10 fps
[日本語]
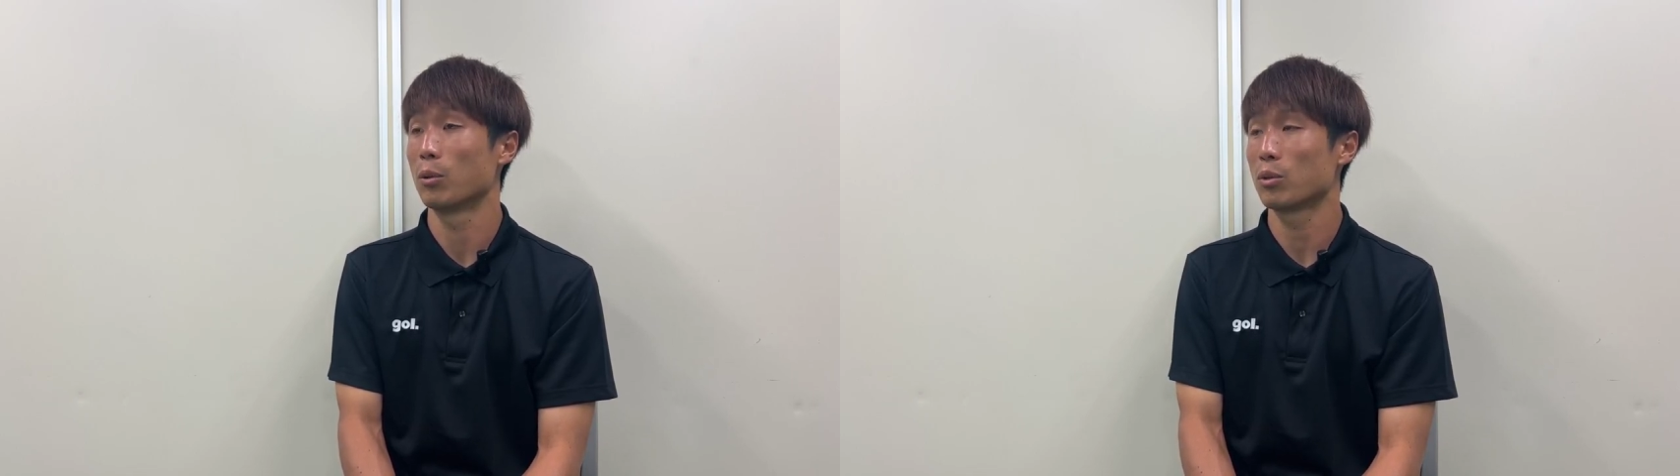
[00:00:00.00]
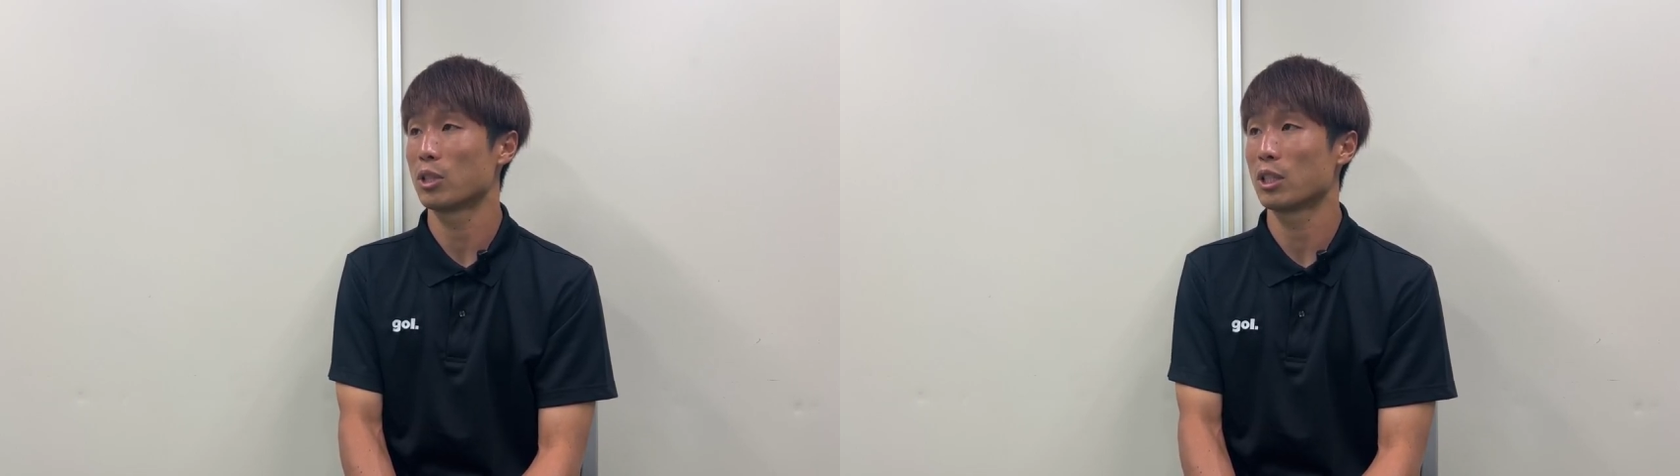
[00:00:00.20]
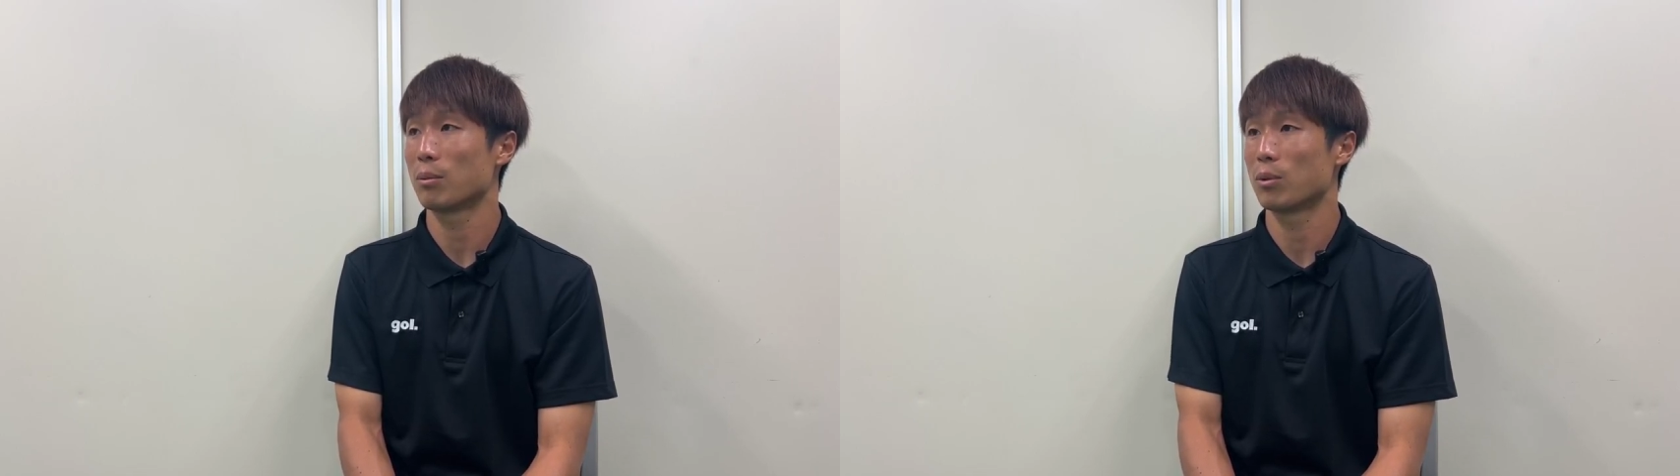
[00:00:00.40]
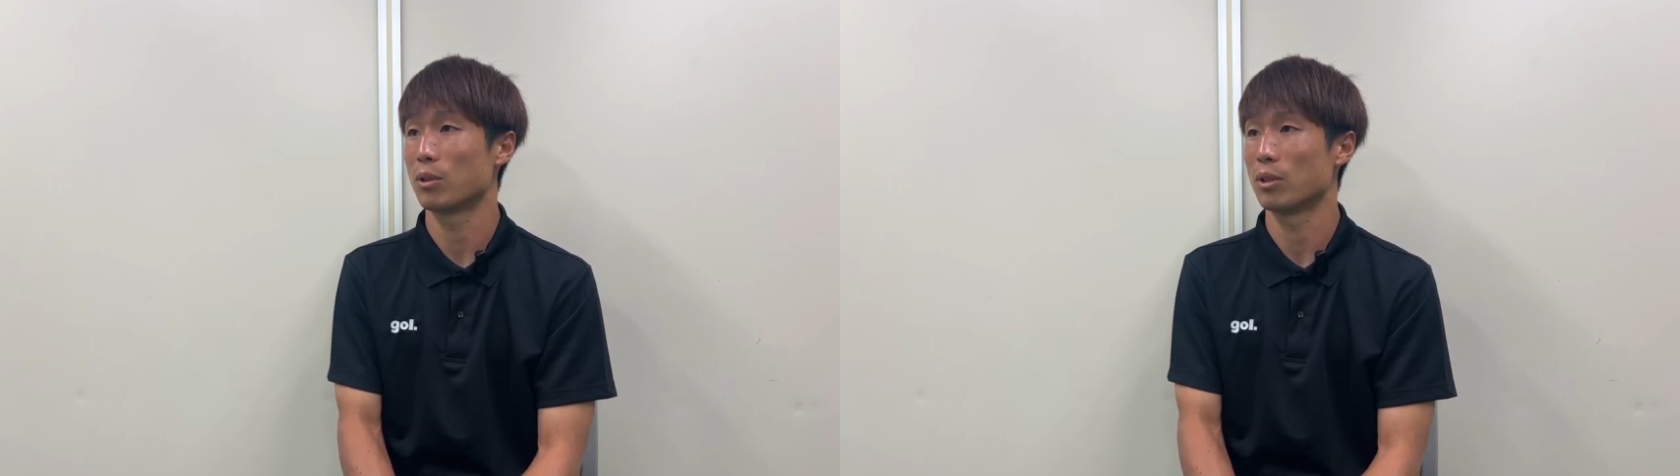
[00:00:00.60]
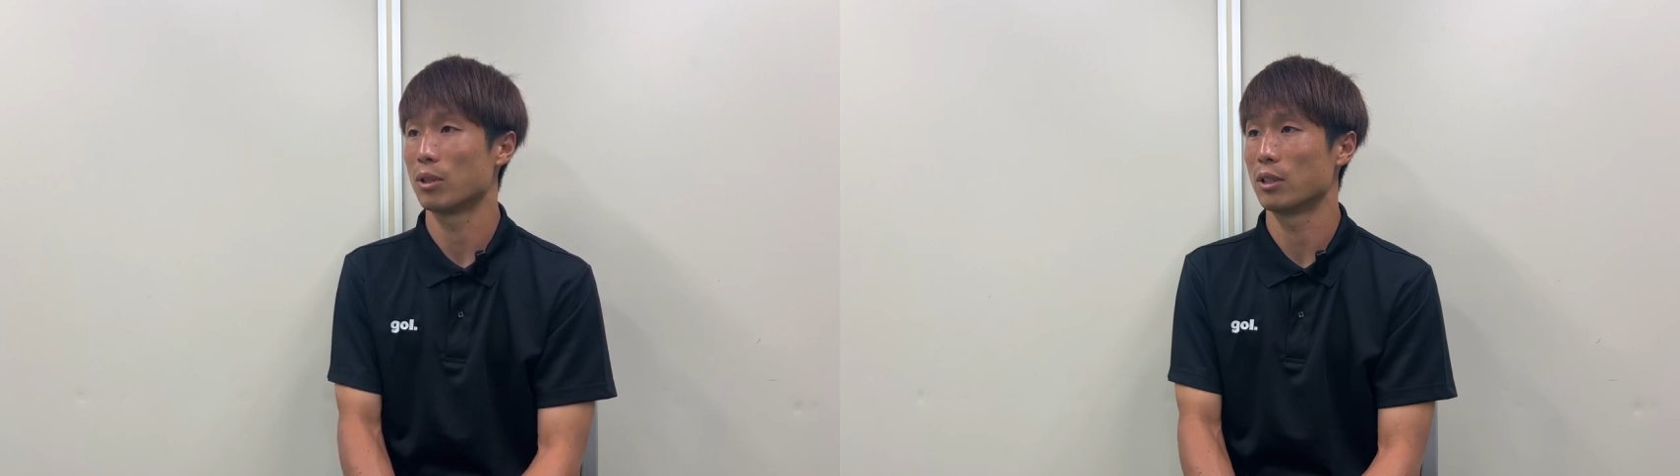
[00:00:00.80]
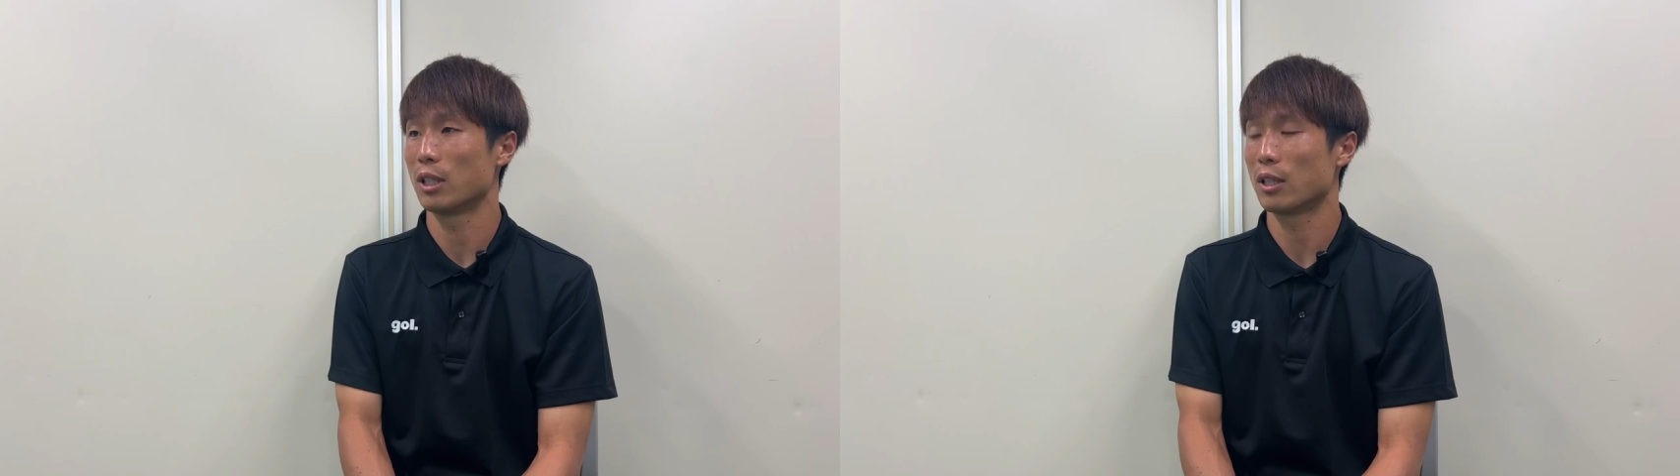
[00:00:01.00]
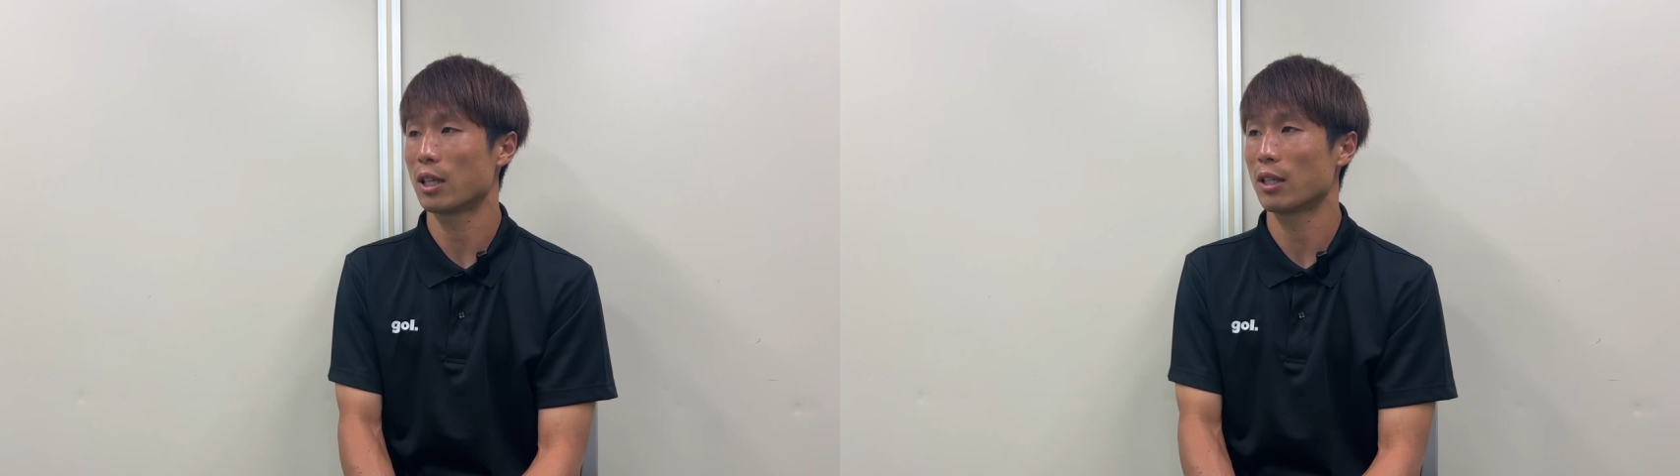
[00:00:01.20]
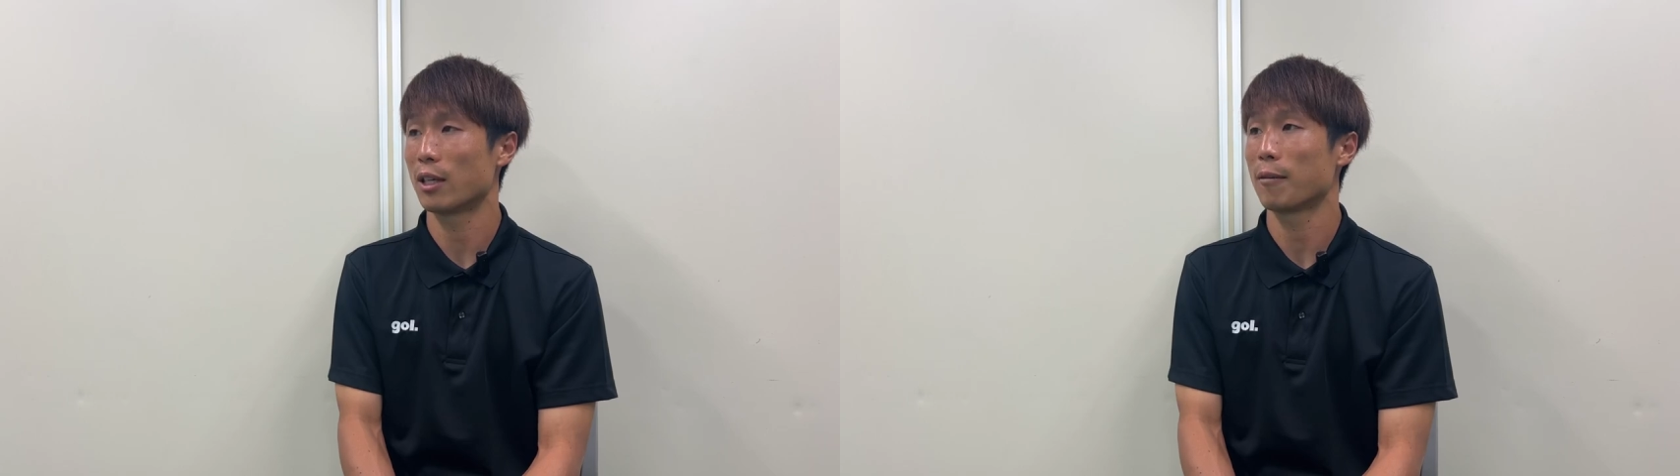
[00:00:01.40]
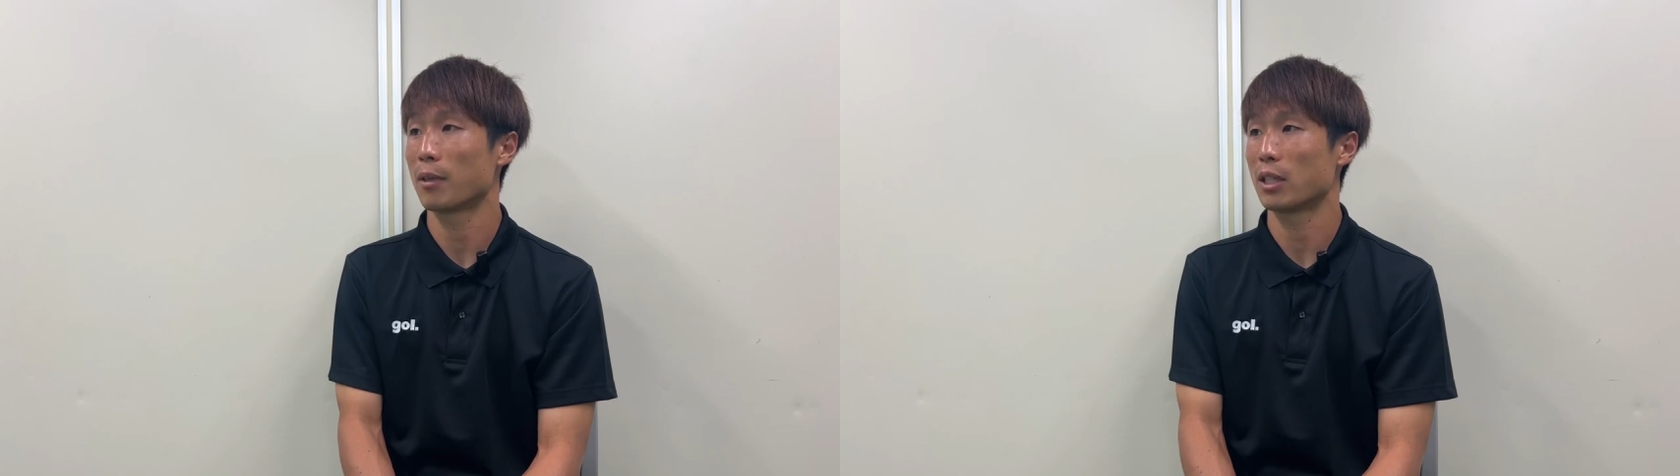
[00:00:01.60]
本当チーム全体で